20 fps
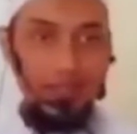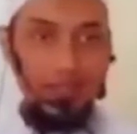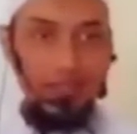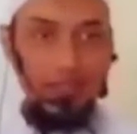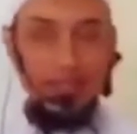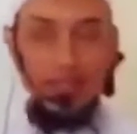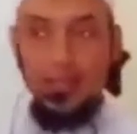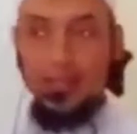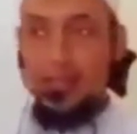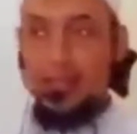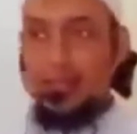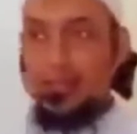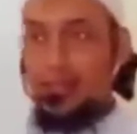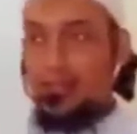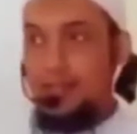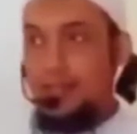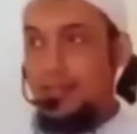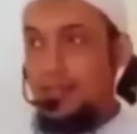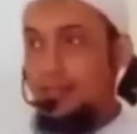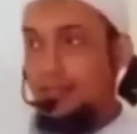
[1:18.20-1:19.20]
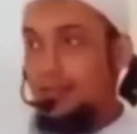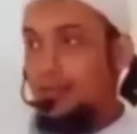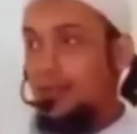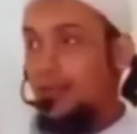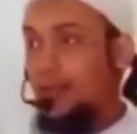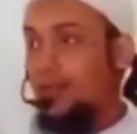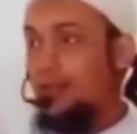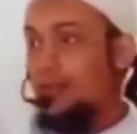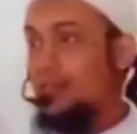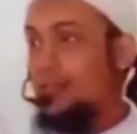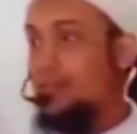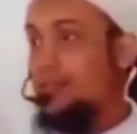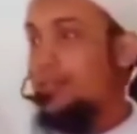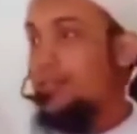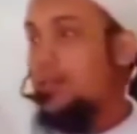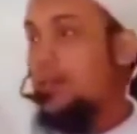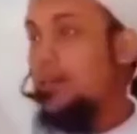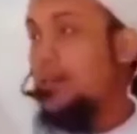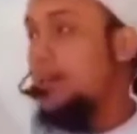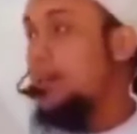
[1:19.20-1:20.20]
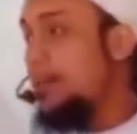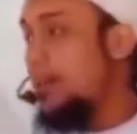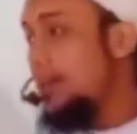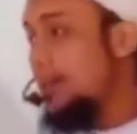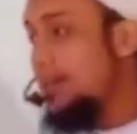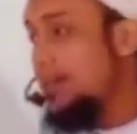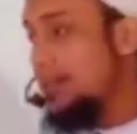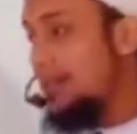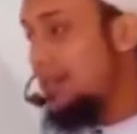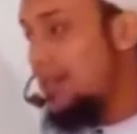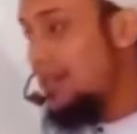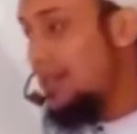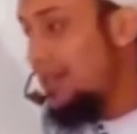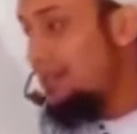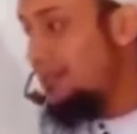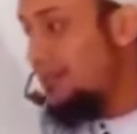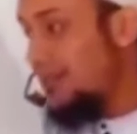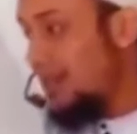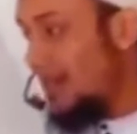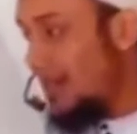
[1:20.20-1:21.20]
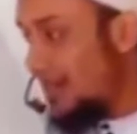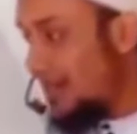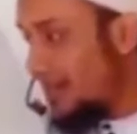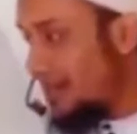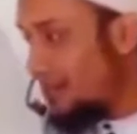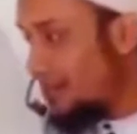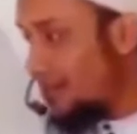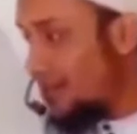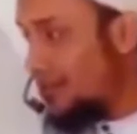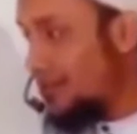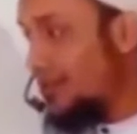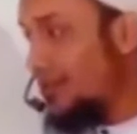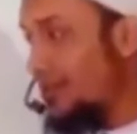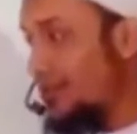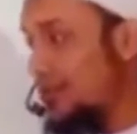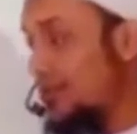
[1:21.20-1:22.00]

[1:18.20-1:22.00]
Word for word: সারা আলী হাসালামের গর্ভে যে ইসহাক আলী ইসলাম তাদের বংশেই